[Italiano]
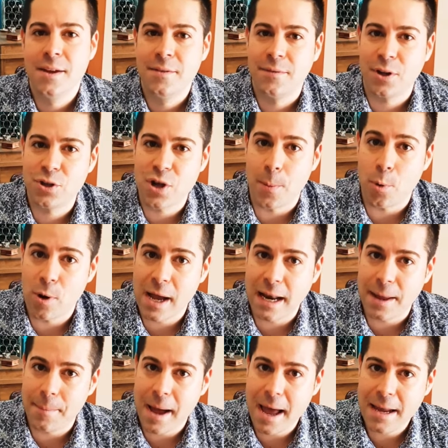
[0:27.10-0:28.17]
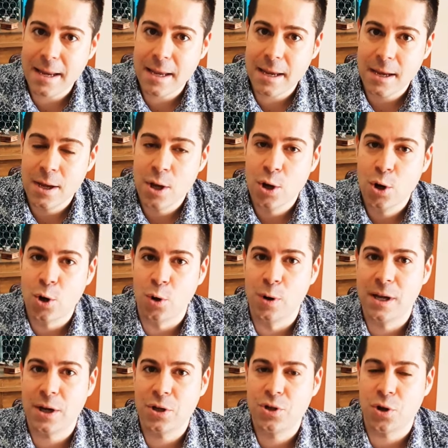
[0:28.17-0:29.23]
Facciamo calamari
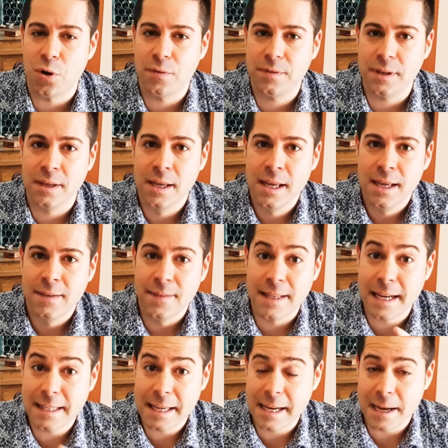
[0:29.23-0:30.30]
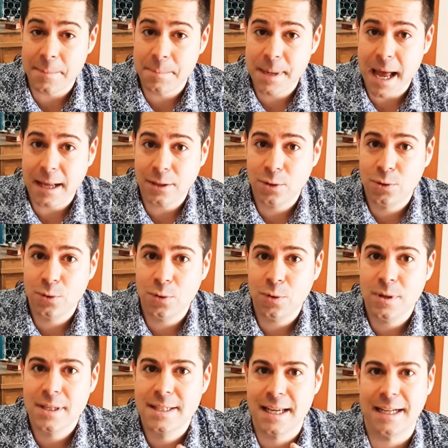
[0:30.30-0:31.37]
con carciofi Vedrete che il
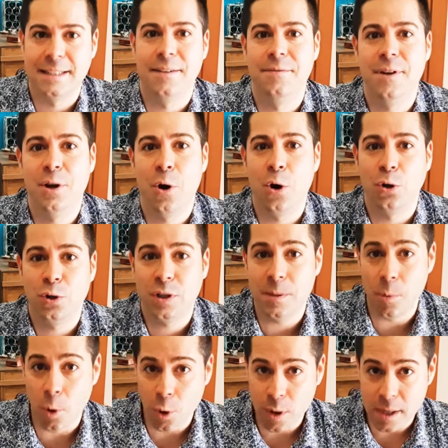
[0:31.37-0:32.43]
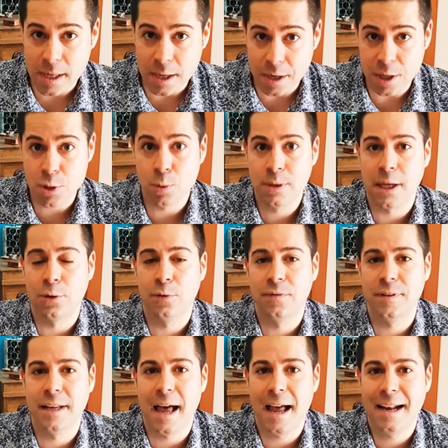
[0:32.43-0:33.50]
piatto sarà davvero ottimo, il risultato
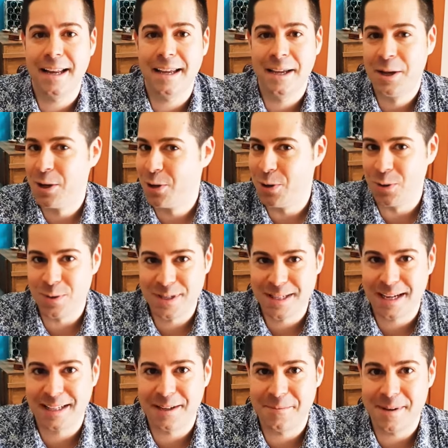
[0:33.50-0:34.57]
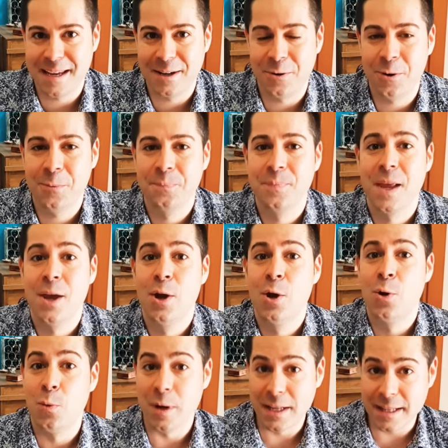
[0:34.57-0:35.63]
finale non sarà da meno,
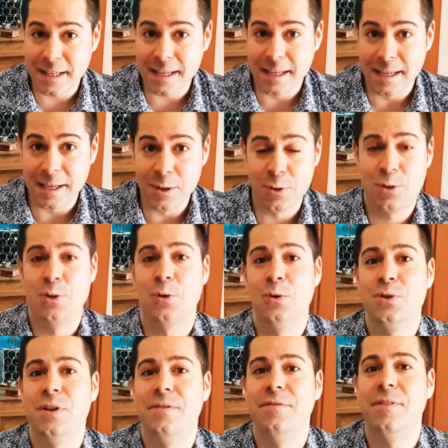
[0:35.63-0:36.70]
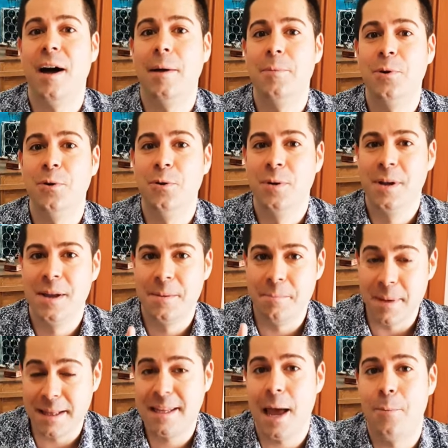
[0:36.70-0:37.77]
quindi io sono Chef Fabio,
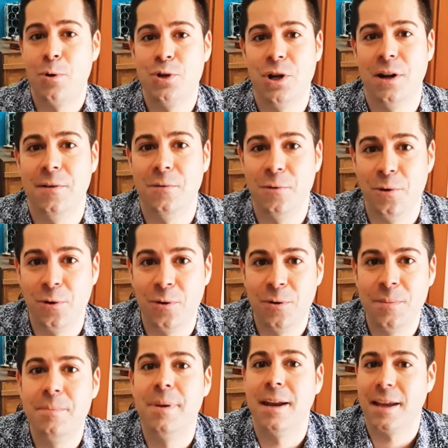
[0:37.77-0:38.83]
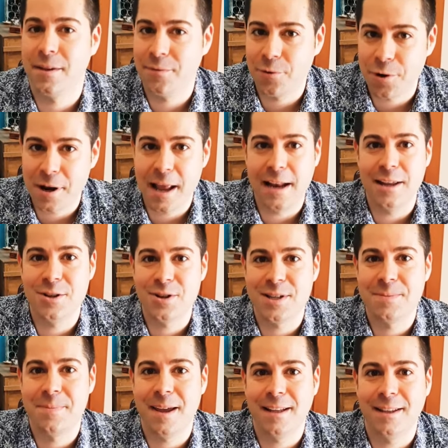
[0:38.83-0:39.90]
mettiamoci al lavoro perché Fornelli ci
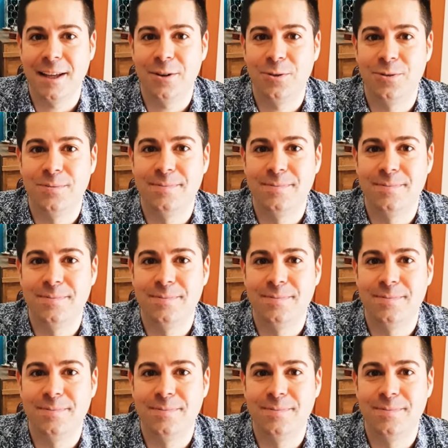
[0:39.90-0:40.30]
aspettano.